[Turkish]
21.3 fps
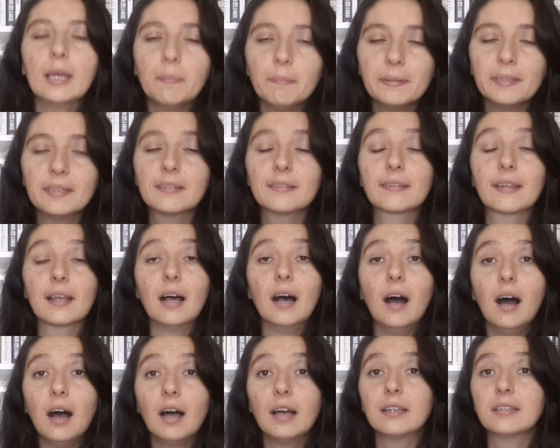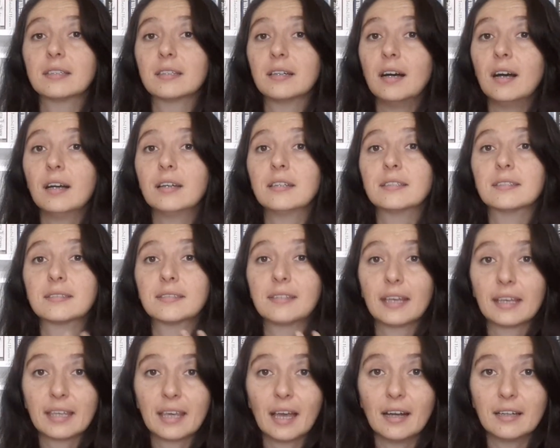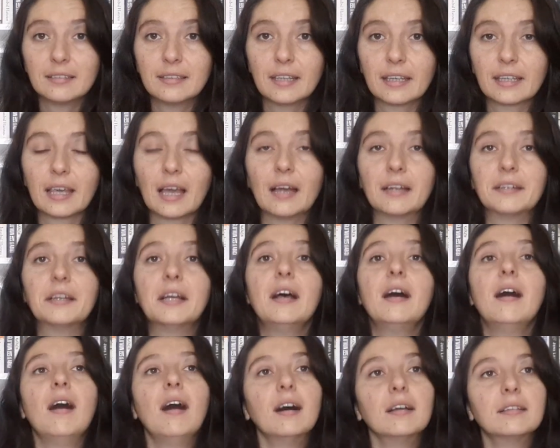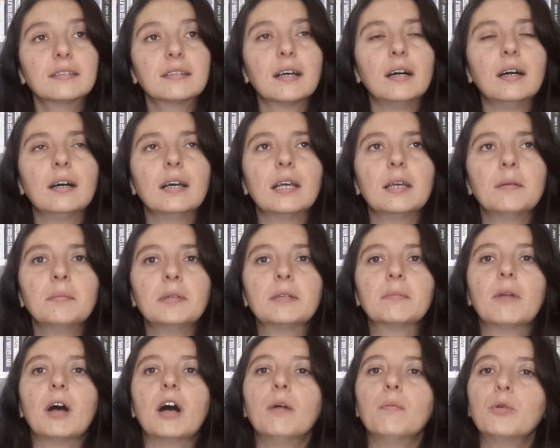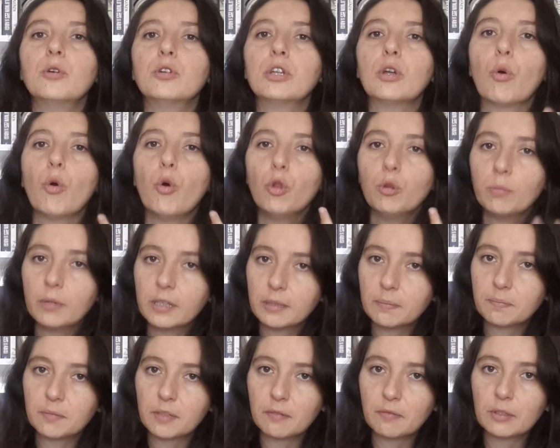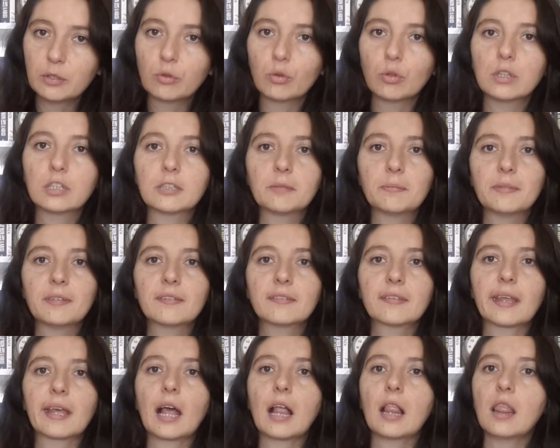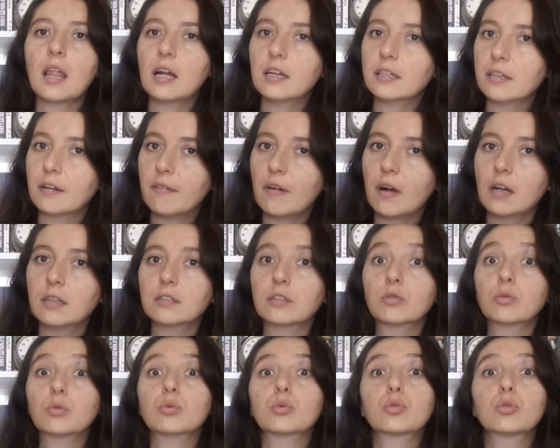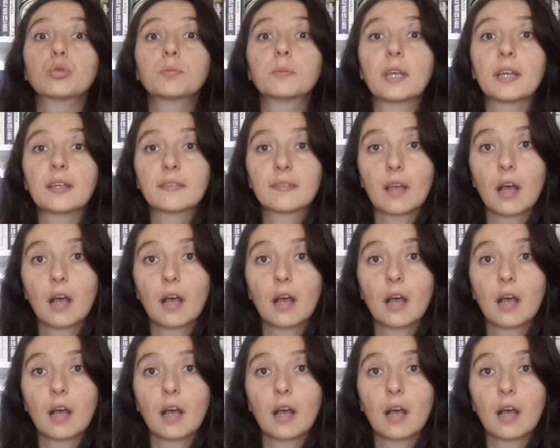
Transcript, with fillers: Hepinize ayrı ayrı teker teker hatta eminim abone olmayıp da videolarımı izleyenler de vardır. Youtube'da